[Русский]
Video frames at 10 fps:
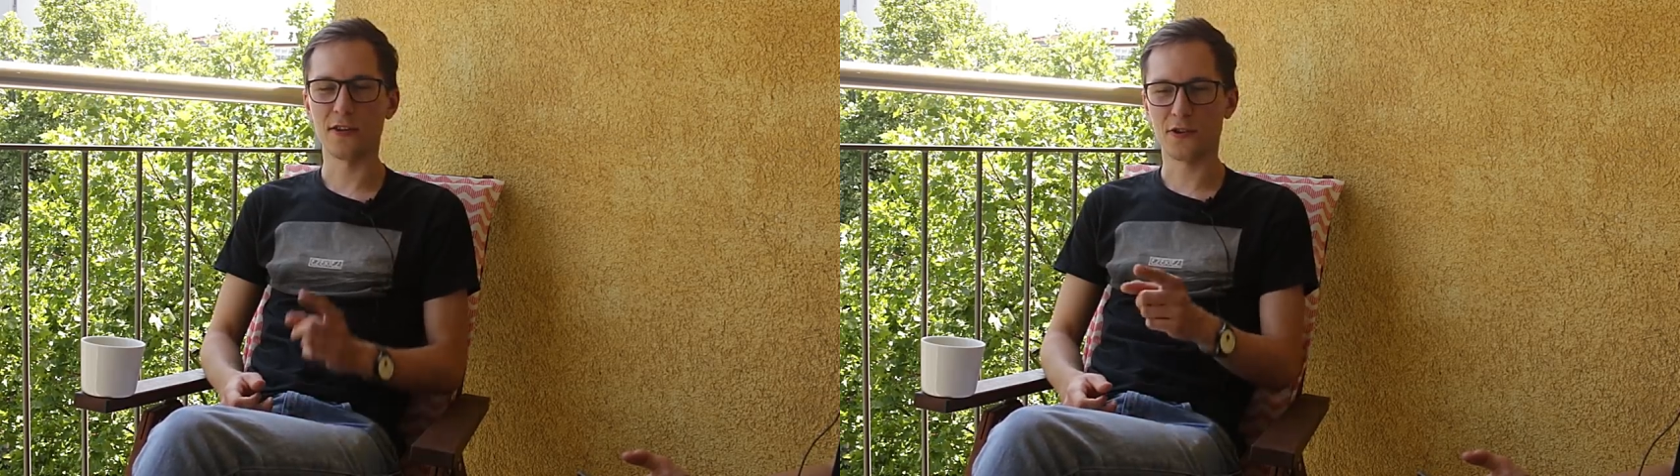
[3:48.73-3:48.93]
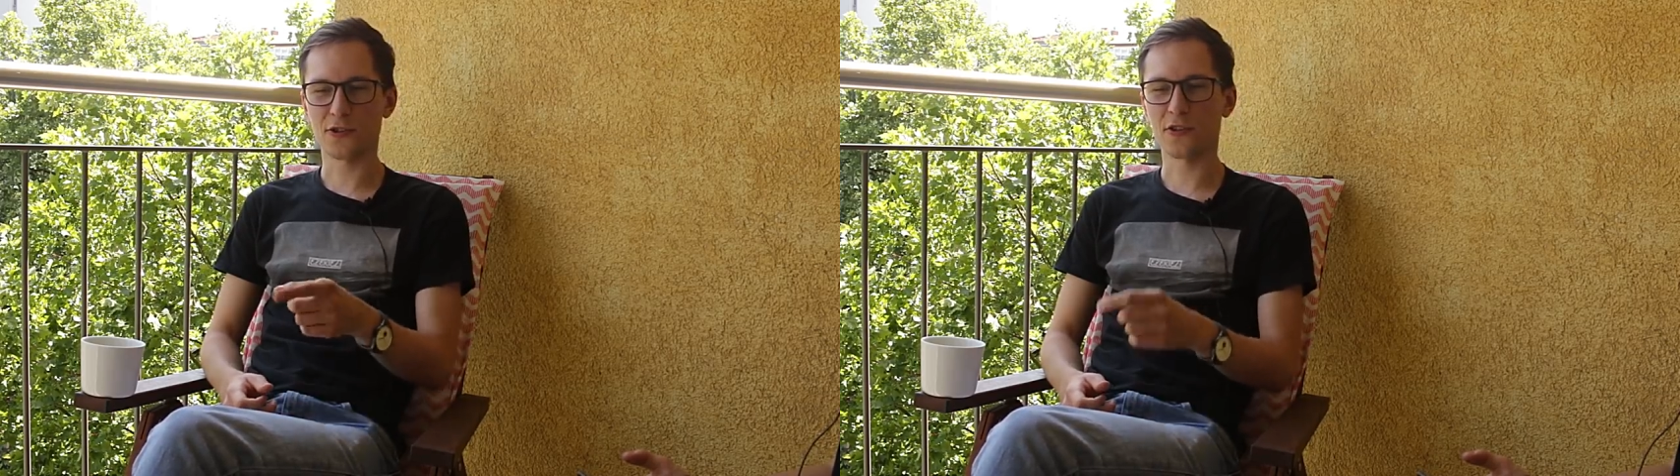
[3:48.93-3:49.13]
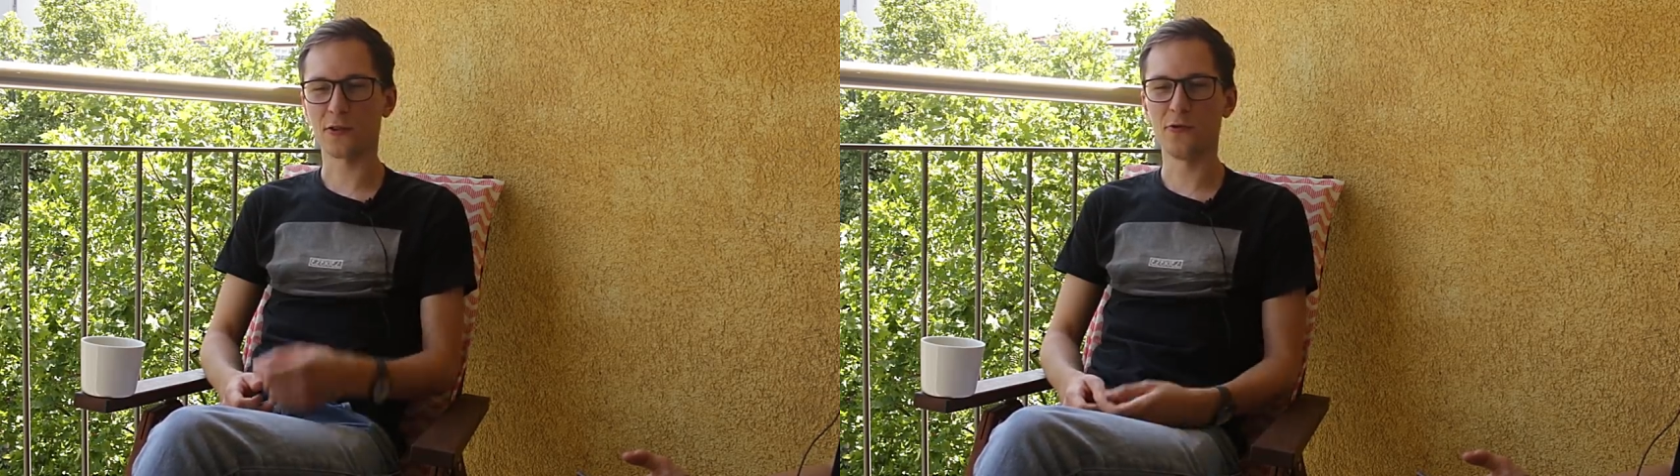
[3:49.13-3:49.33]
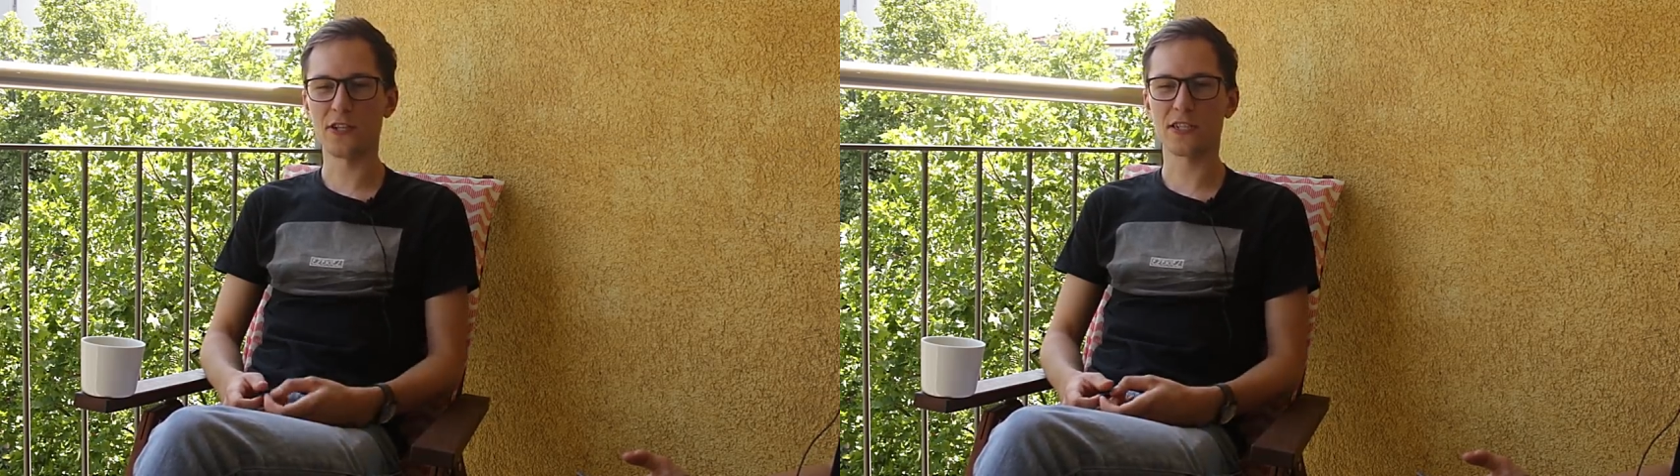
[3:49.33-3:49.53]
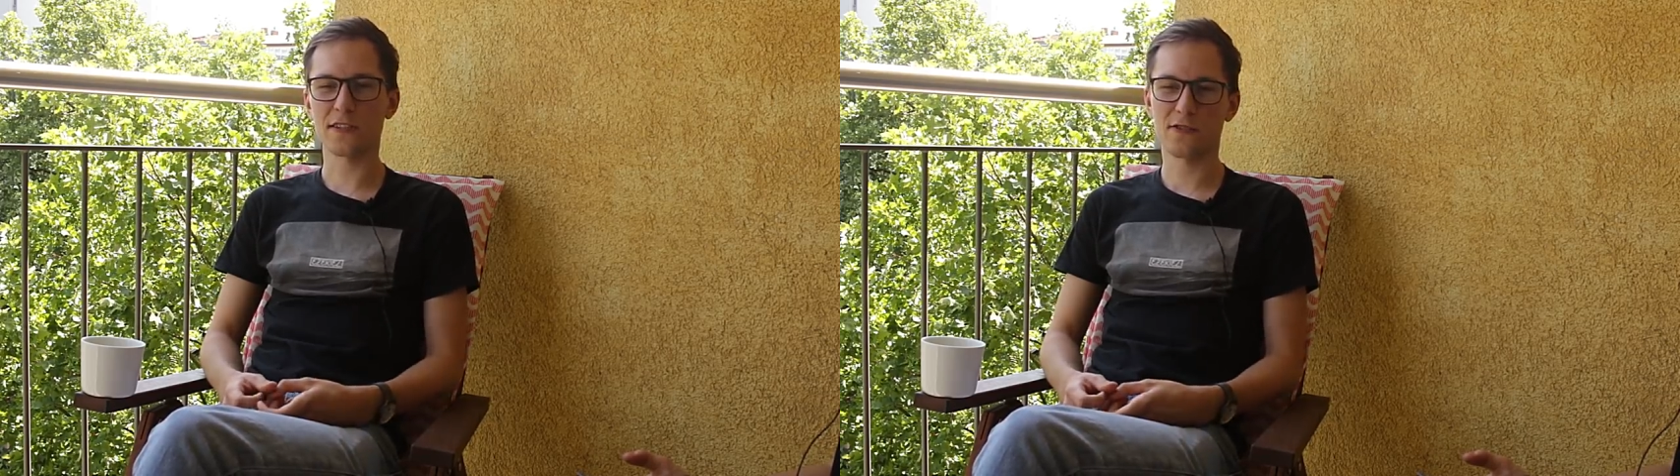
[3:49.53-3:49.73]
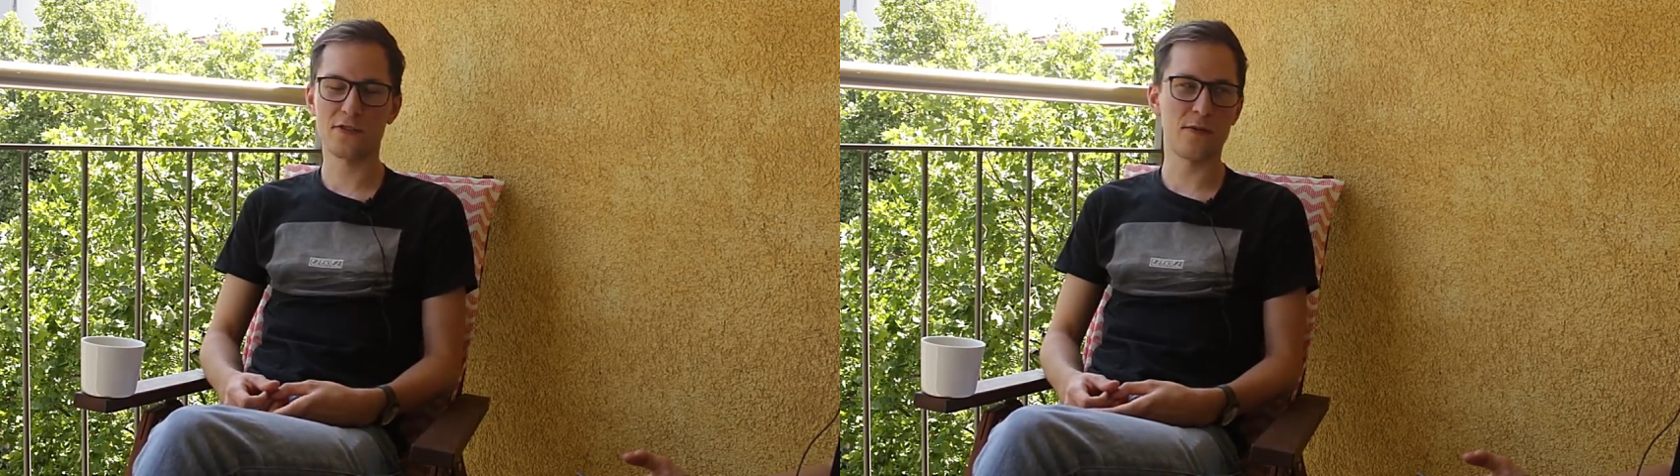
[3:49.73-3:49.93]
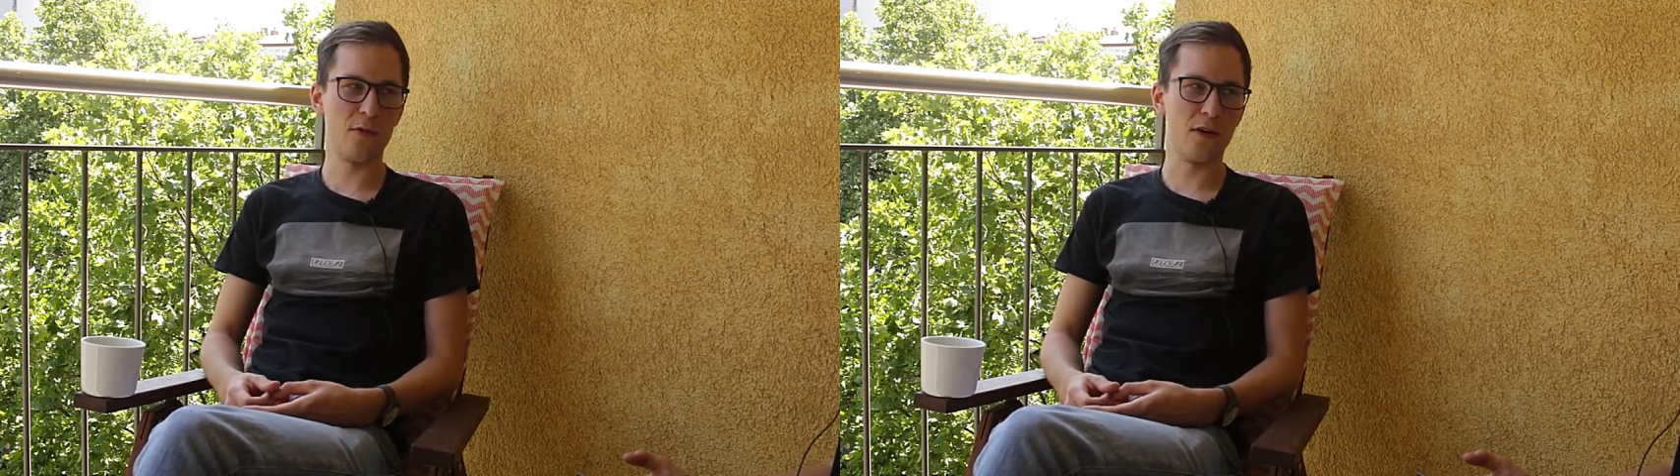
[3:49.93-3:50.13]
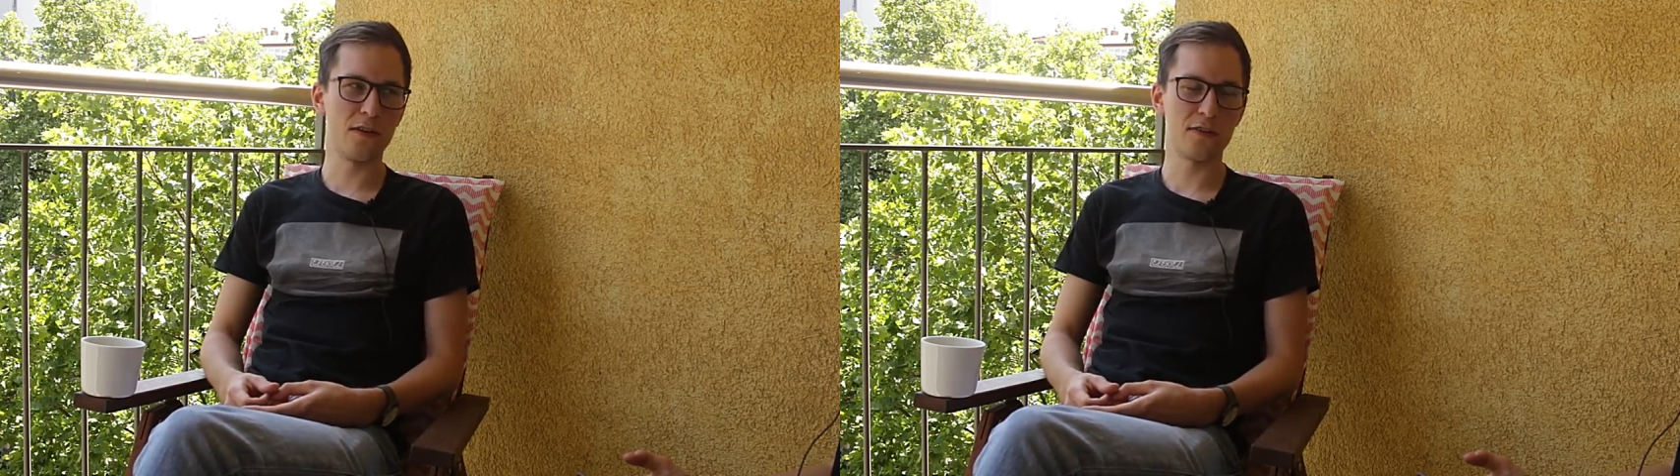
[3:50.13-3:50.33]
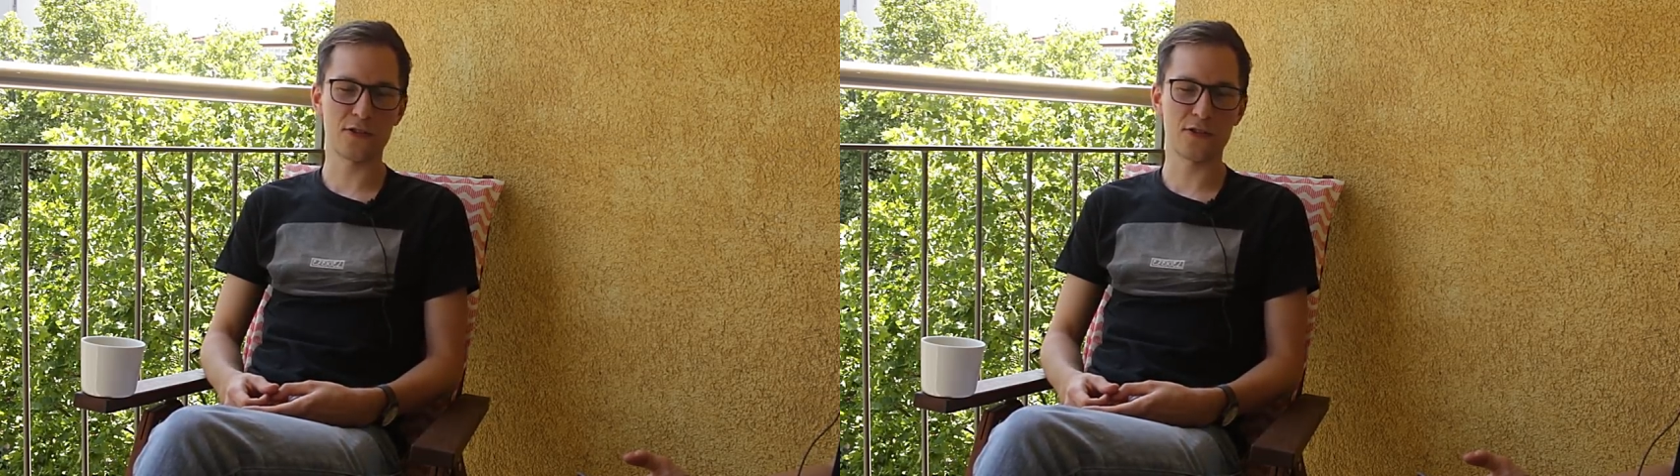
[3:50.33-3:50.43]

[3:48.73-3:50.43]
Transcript: то, что ты учишь, это все дерьмо.